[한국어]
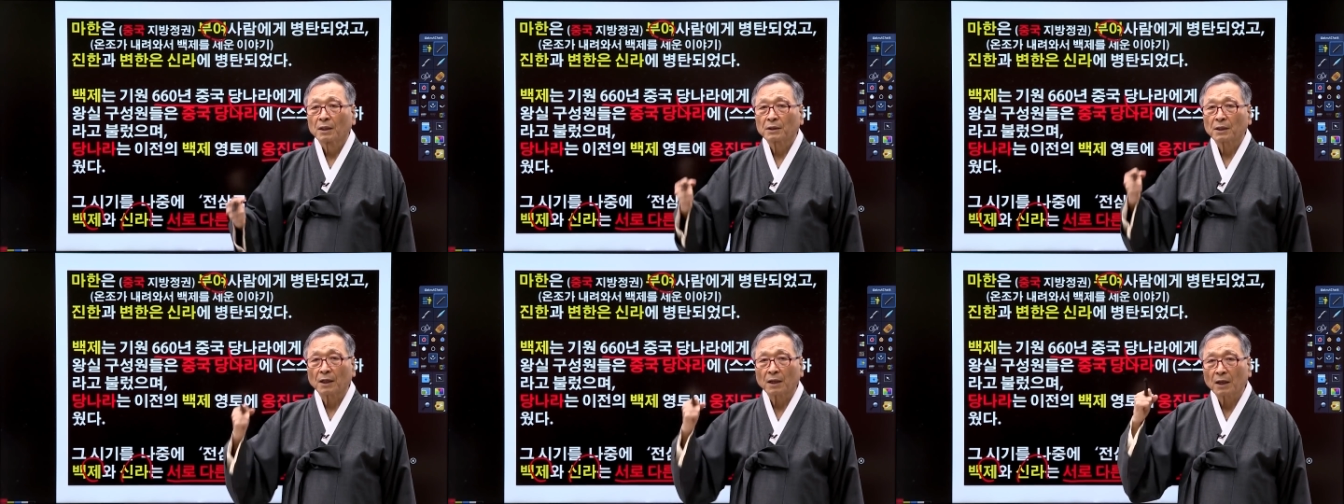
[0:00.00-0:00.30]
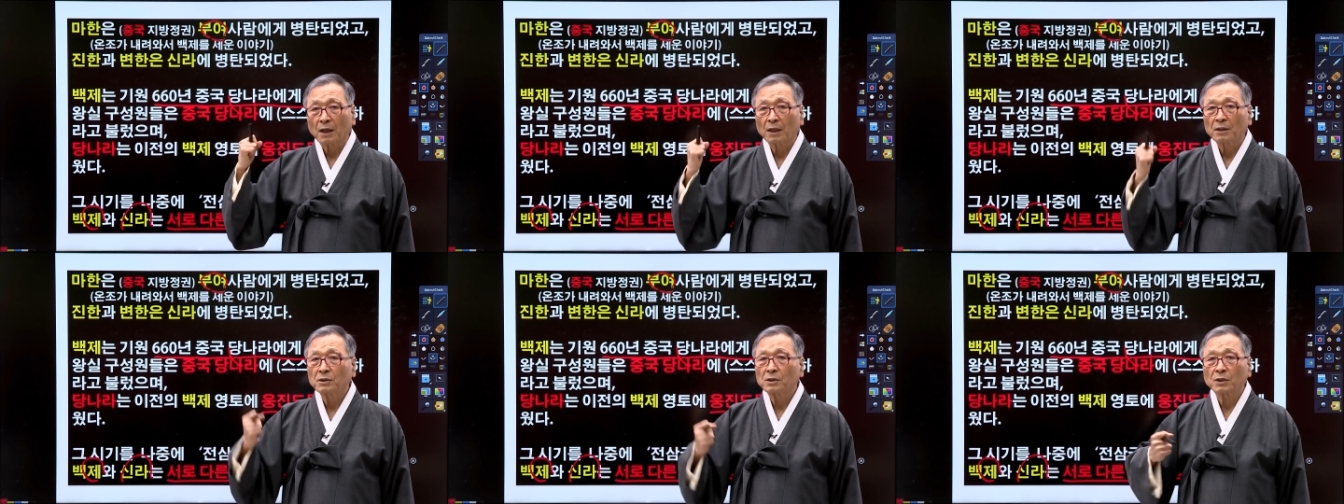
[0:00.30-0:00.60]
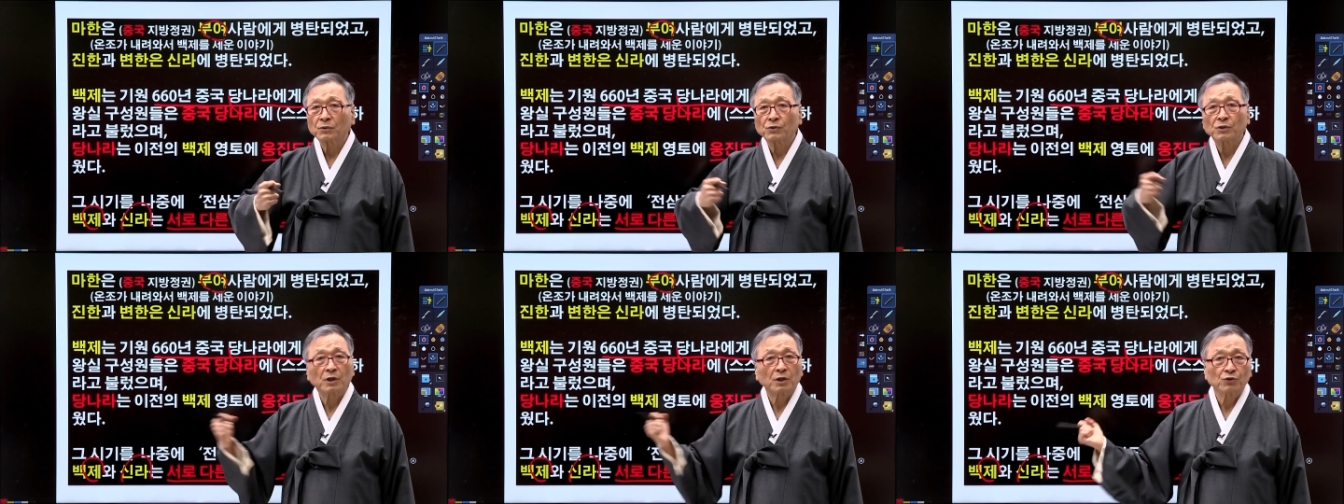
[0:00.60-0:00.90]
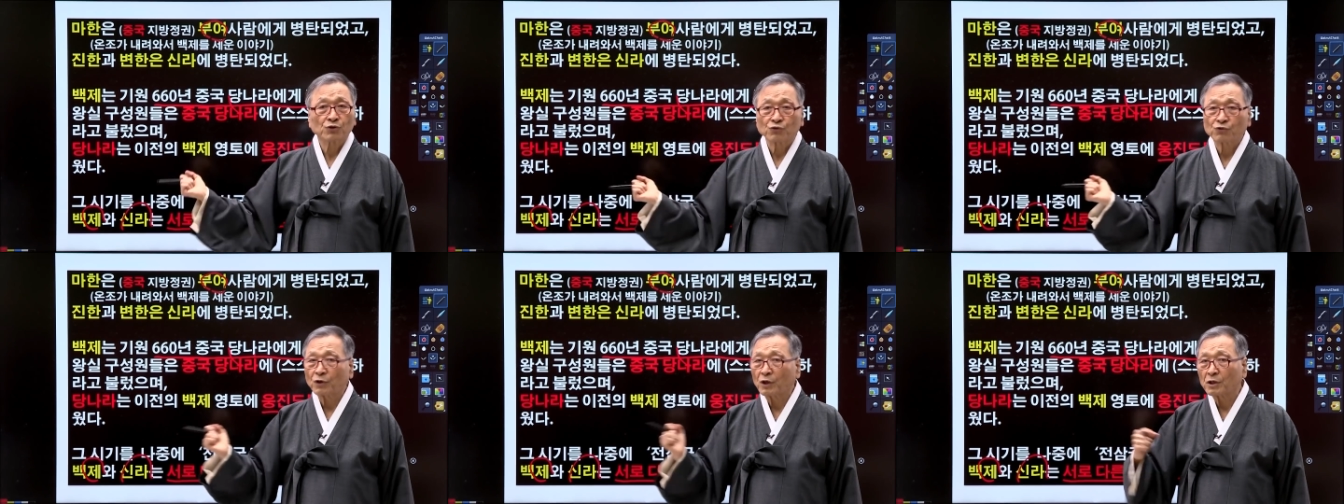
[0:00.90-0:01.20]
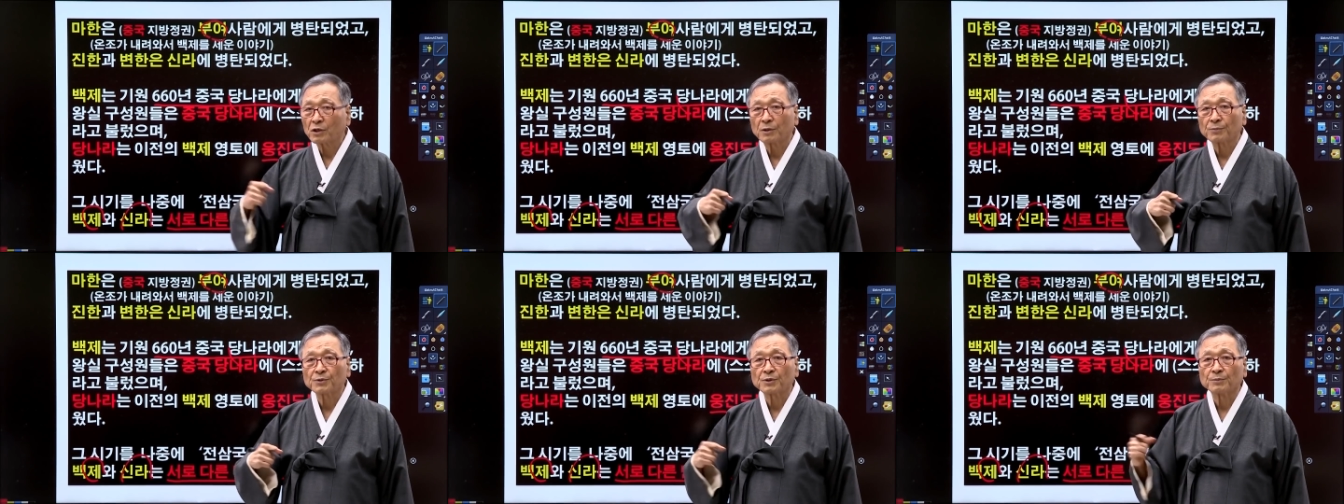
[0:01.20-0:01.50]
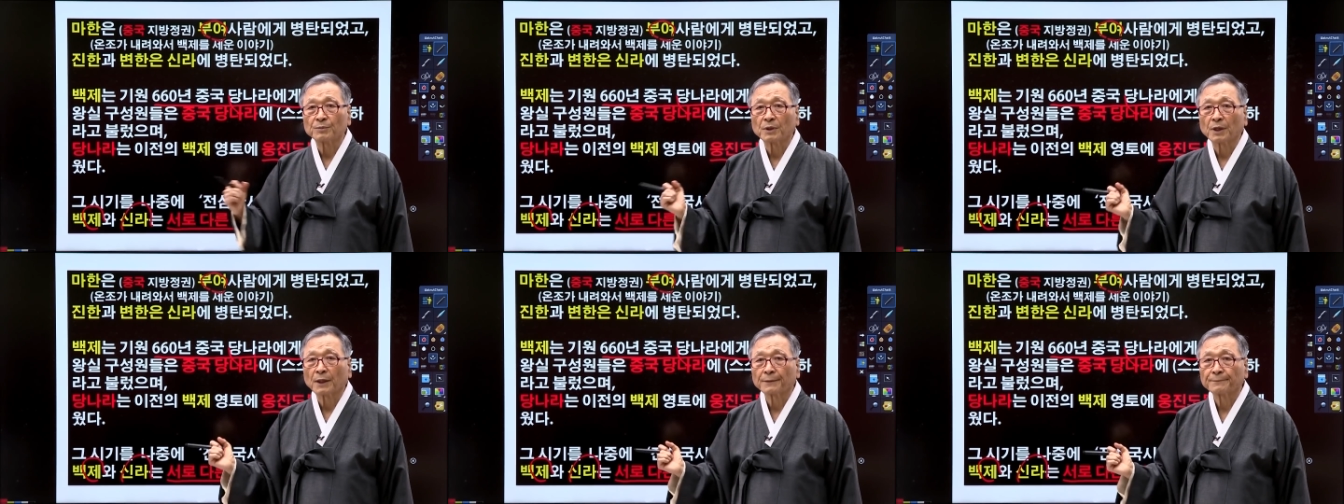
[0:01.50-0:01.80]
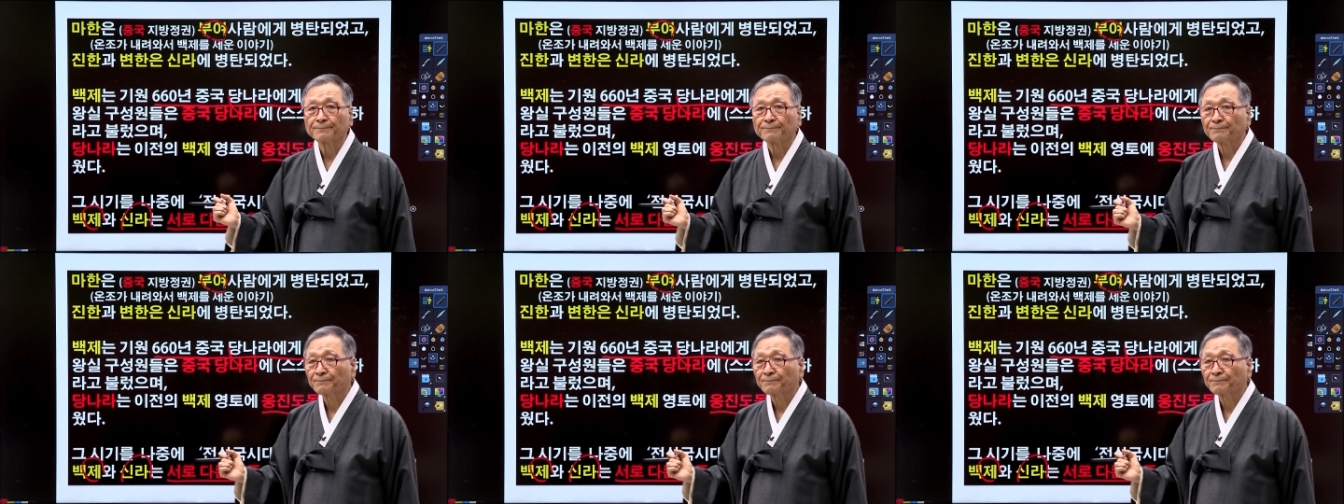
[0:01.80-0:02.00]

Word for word: 단 한자도 제가 추가한 거 없습니다.